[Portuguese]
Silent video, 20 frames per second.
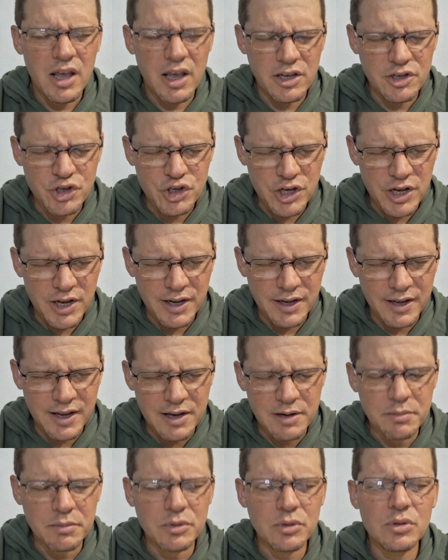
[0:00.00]

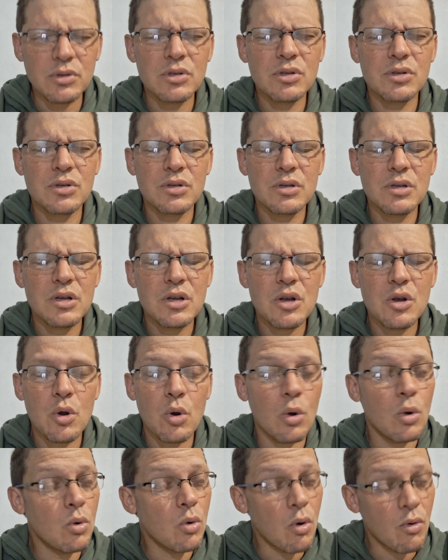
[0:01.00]
enxergamos
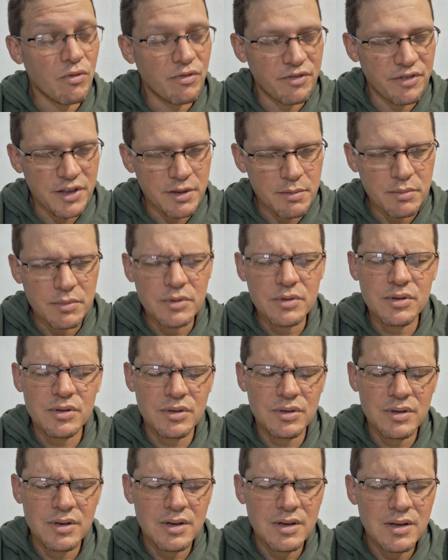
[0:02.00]
ou
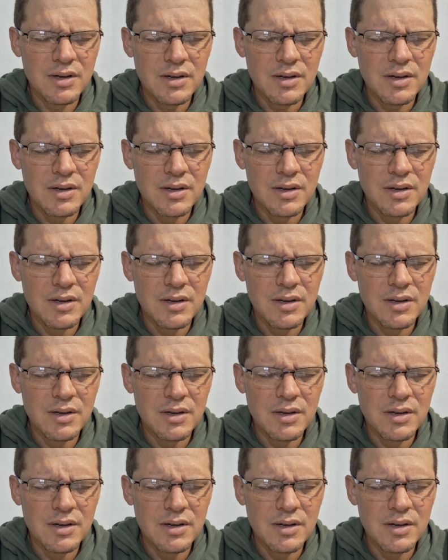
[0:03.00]
ouvimos.